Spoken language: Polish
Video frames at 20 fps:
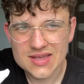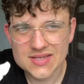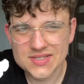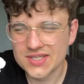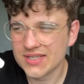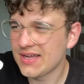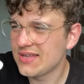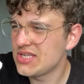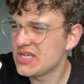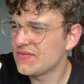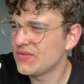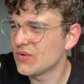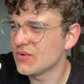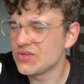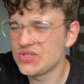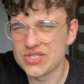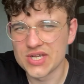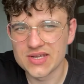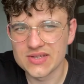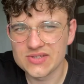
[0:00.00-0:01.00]
jest takie dziwne
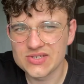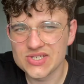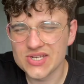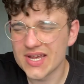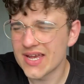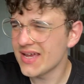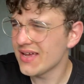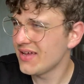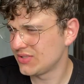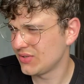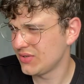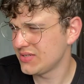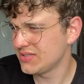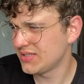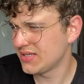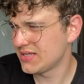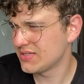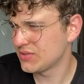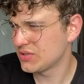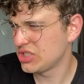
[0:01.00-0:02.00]
odcięcie, co jest
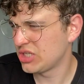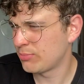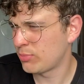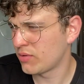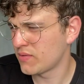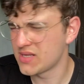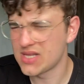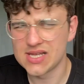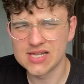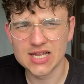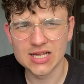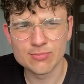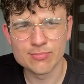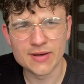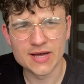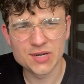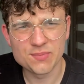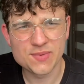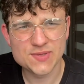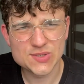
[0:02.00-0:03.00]
teraz dość typowe dla lalek
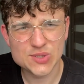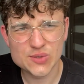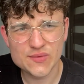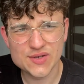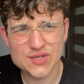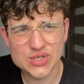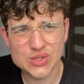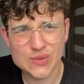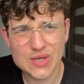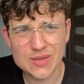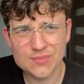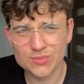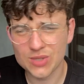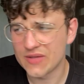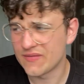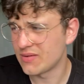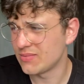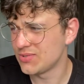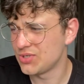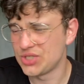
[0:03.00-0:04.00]
Barbie, zauważyłem,
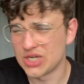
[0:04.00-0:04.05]
nie wiem